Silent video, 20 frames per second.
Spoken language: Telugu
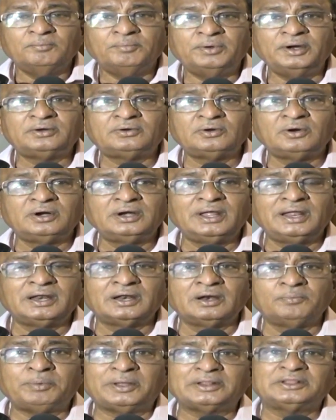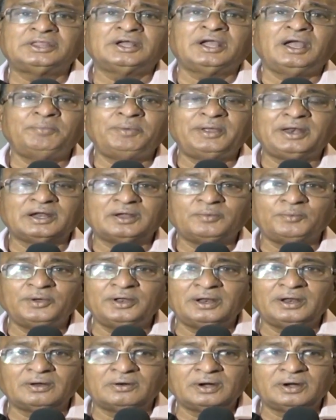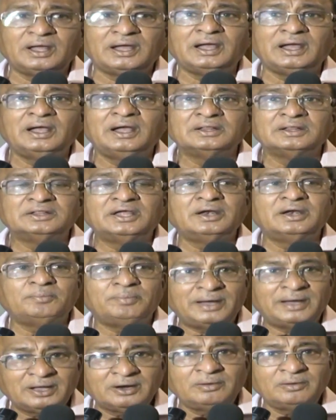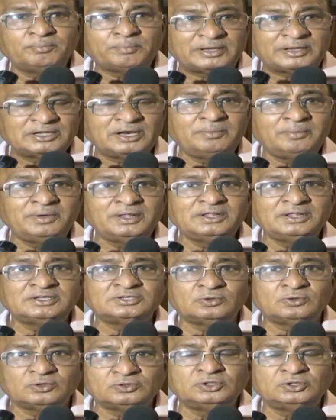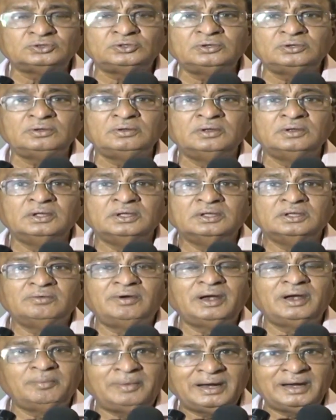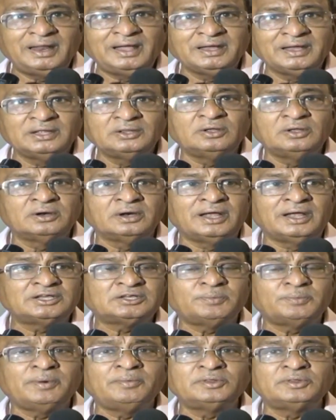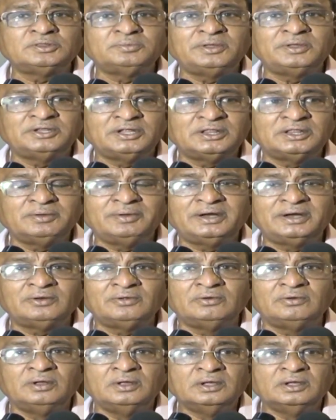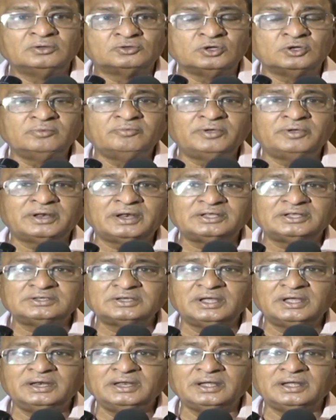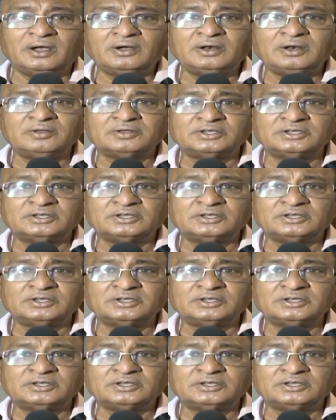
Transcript: పెట్రోల్ డాలర్ పెద్దగా పెరగకపోయినా కూడా దాని భారం ప్రజల మీద వేసి రుద్దుతూ ఇవాళ మళ్ళా ఏదో రాష్ట్ర ప్రభుత్వం మీద నింద వేయటం సోమ వీర్రాజు కానీ ఆకుల